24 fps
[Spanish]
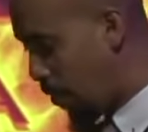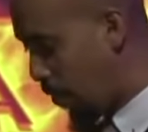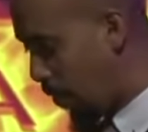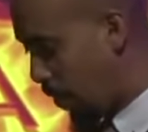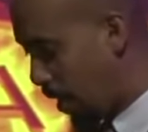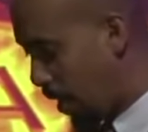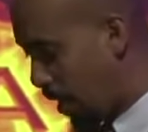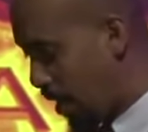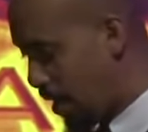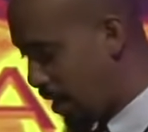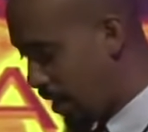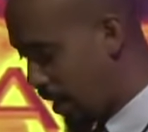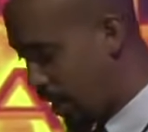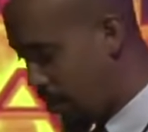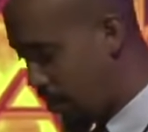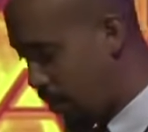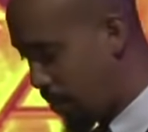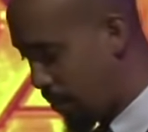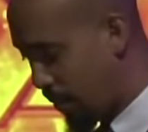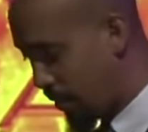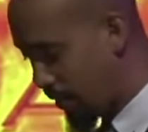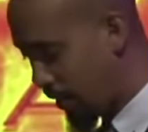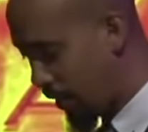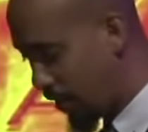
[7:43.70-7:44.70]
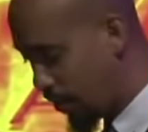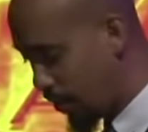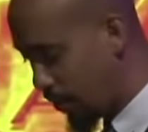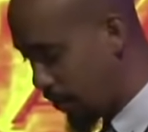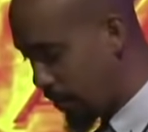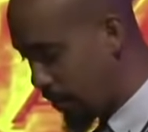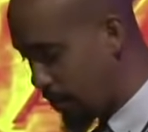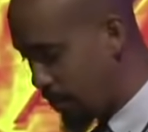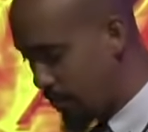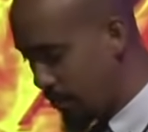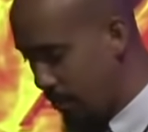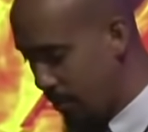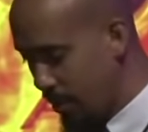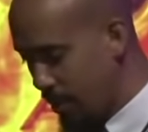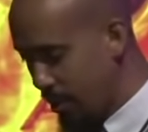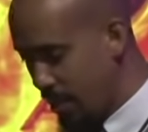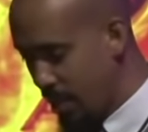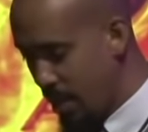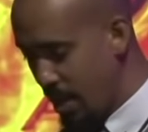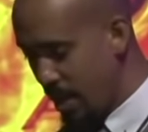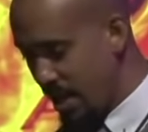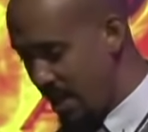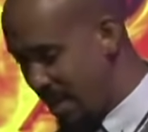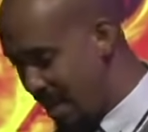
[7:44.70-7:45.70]
lo que a él estaba pasando.
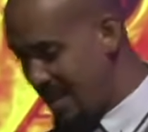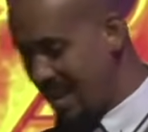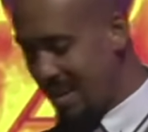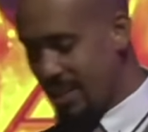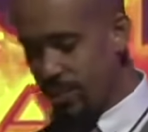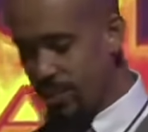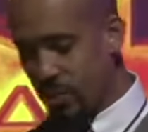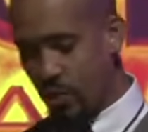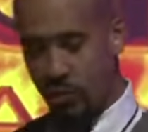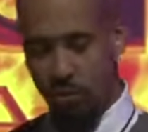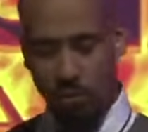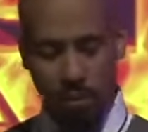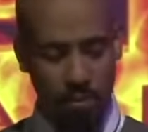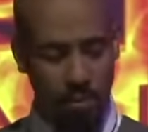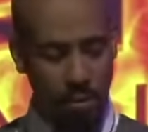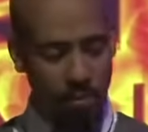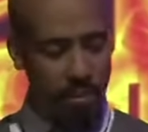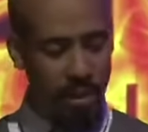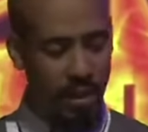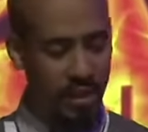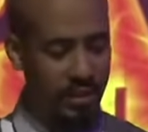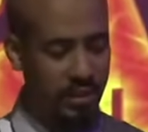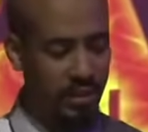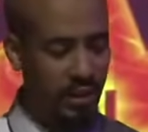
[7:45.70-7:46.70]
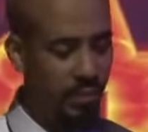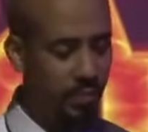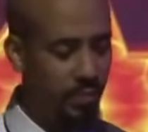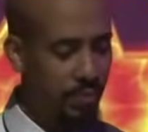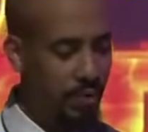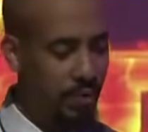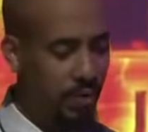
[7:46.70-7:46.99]
Y en esos nueve meses